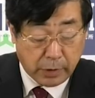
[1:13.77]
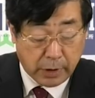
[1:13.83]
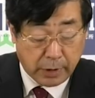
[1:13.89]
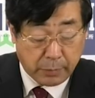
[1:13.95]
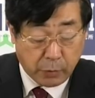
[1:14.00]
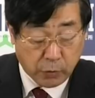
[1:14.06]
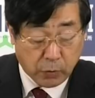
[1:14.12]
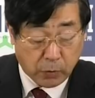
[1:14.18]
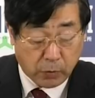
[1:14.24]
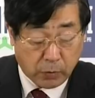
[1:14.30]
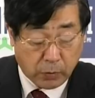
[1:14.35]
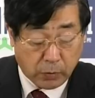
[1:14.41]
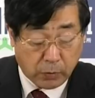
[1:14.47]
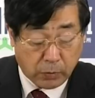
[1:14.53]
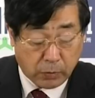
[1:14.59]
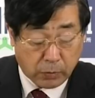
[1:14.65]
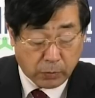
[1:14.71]
え
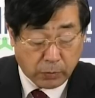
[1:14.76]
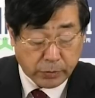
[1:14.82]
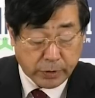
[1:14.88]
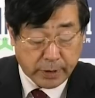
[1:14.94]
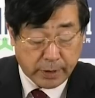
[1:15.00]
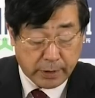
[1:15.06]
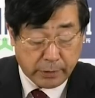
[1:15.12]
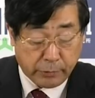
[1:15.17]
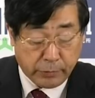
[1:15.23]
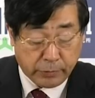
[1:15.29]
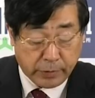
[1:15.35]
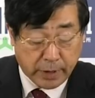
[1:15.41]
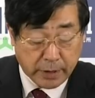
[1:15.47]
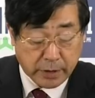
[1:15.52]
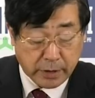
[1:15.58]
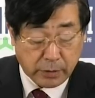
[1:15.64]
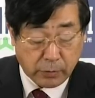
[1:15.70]
元厚生労働
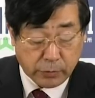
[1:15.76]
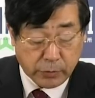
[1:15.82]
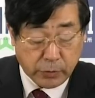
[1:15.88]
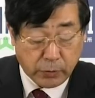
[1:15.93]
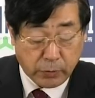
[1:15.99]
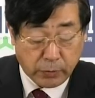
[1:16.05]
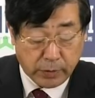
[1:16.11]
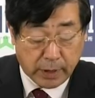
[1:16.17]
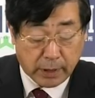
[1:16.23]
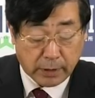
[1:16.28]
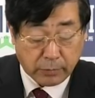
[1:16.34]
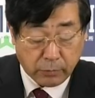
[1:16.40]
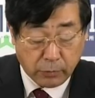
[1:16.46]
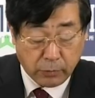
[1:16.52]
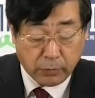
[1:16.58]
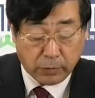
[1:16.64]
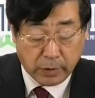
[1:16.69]
大臣の長男
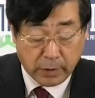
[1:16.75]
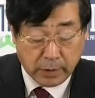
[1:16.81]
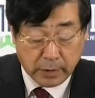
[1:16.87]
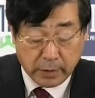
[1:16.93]
を、